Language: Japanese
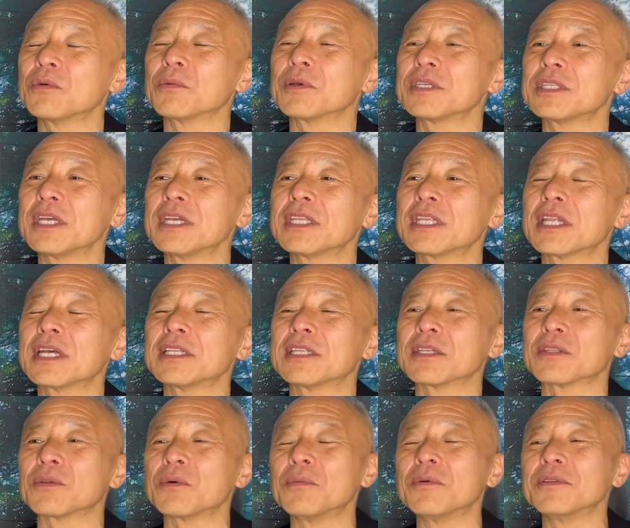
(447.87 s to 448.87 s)
も来ていただいた
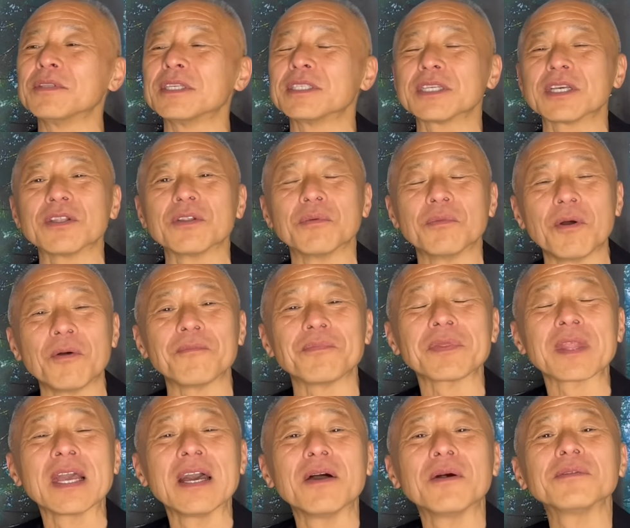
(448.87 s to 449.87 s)
と思うんですけども、
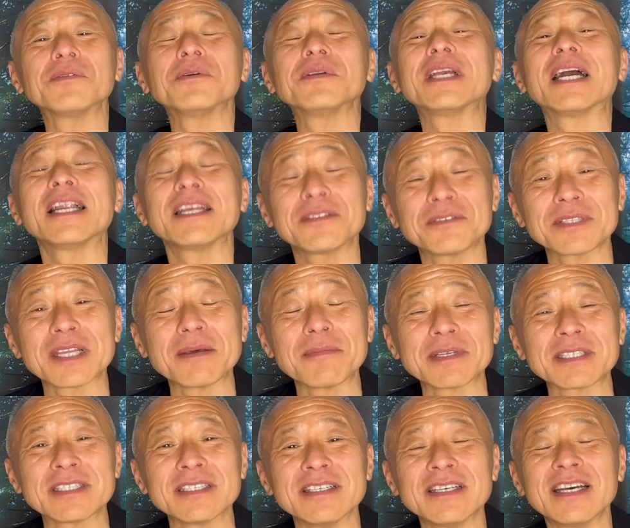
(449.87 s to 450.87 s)
本当にありがとうございま
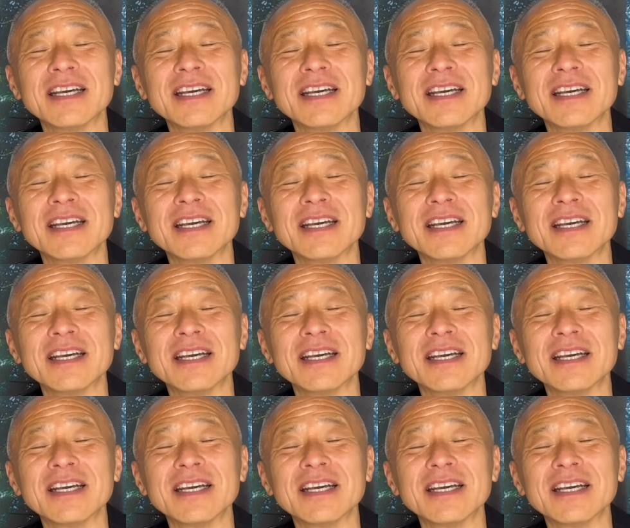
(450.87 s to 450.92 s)
す。